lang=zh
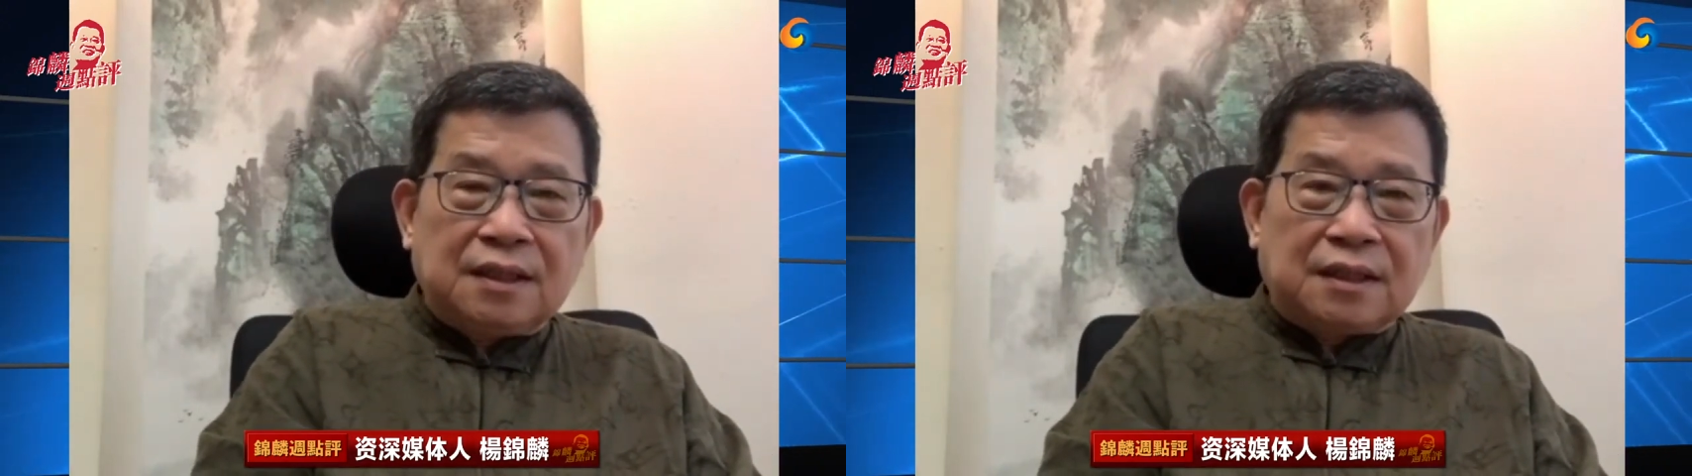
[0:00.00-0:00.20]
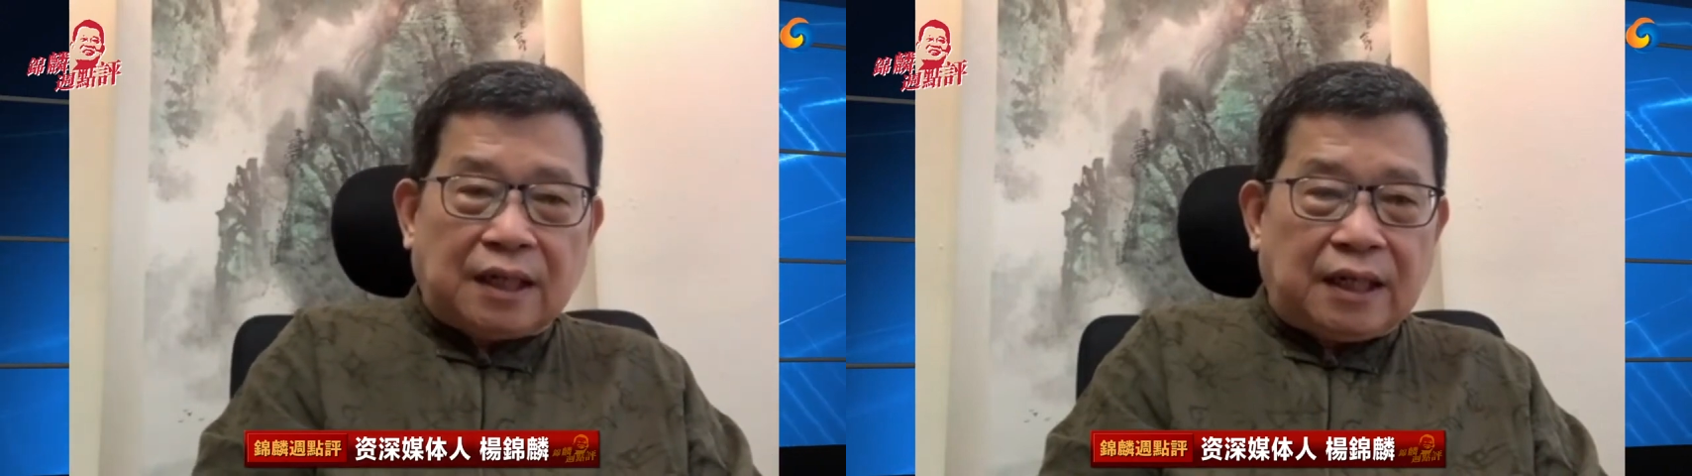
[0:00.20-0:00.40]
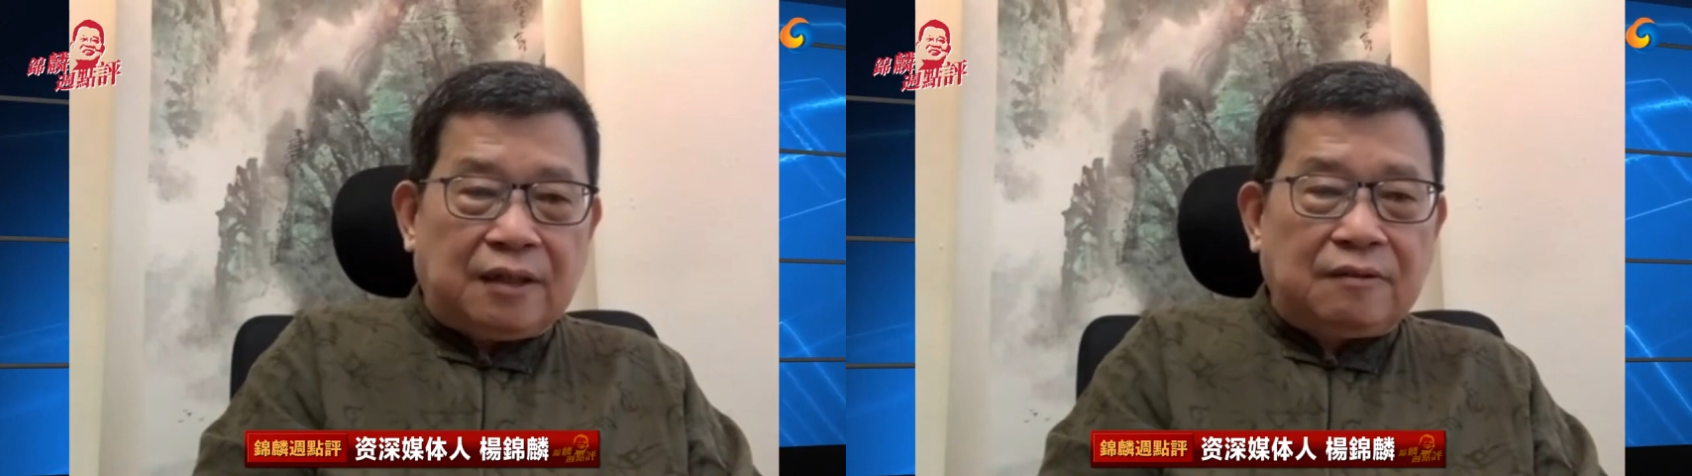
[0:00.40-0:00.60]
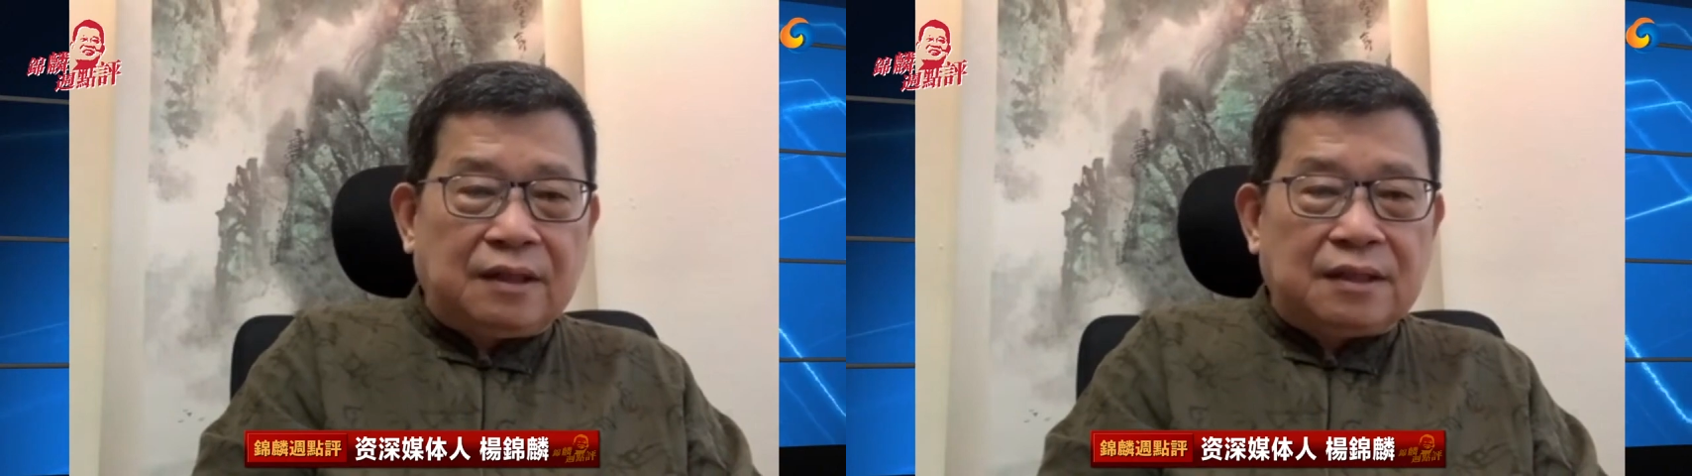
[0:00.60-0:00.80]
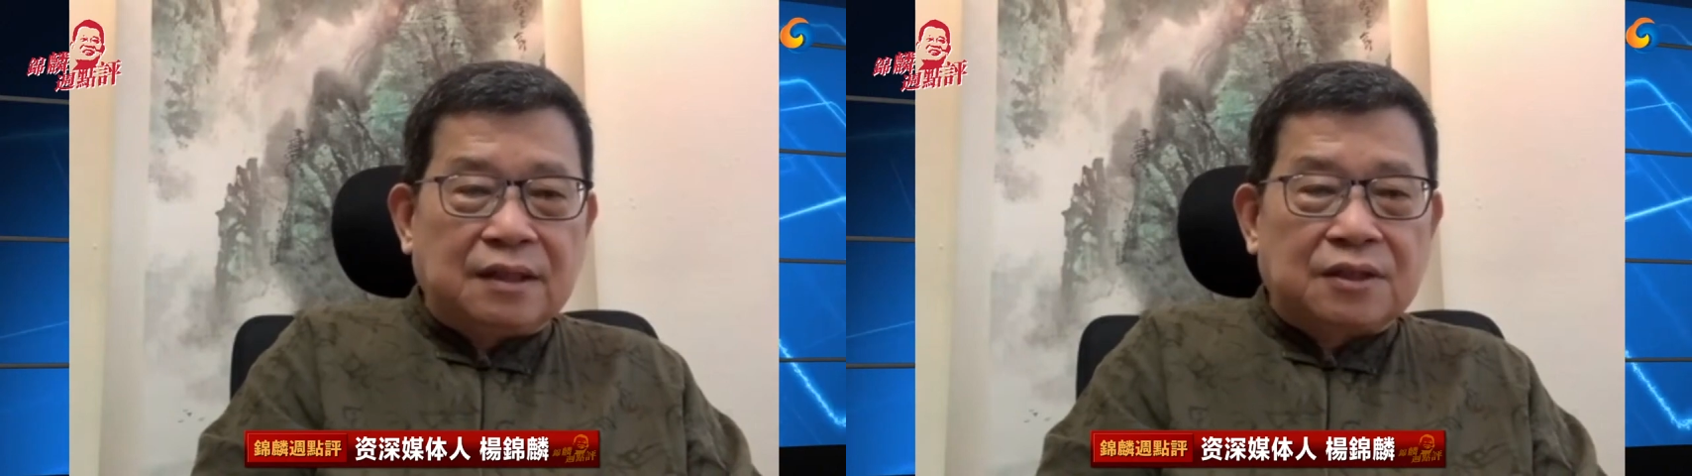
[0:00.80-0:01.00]
台
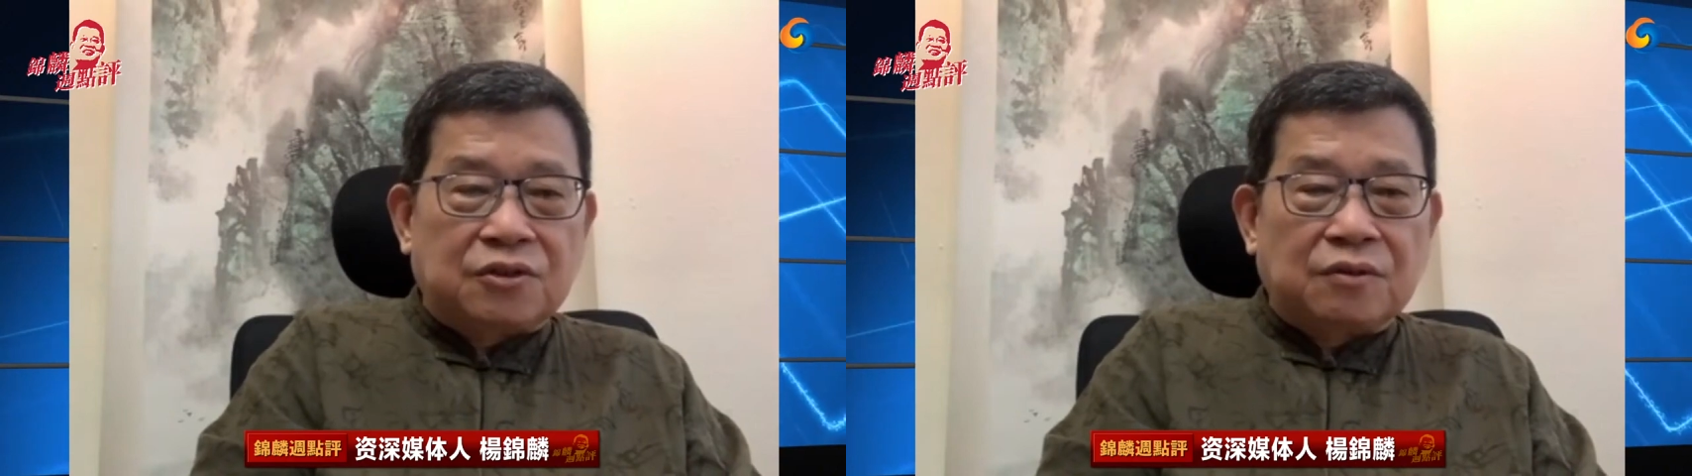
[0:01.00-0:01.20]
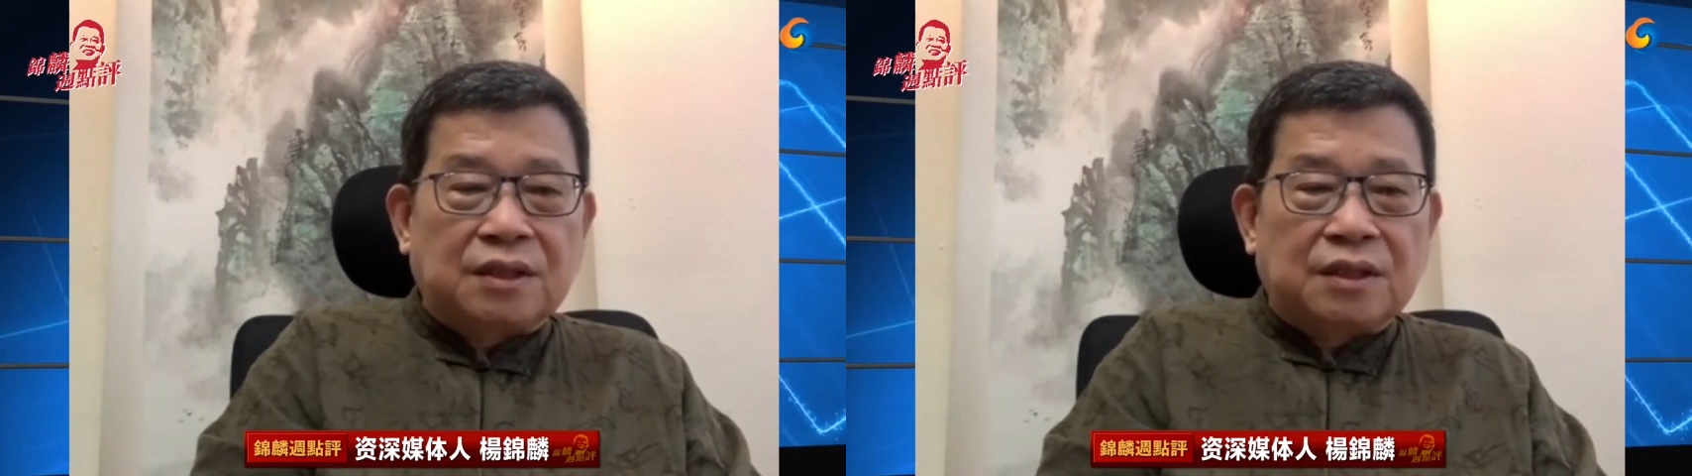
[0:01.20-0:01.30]
湾的一个总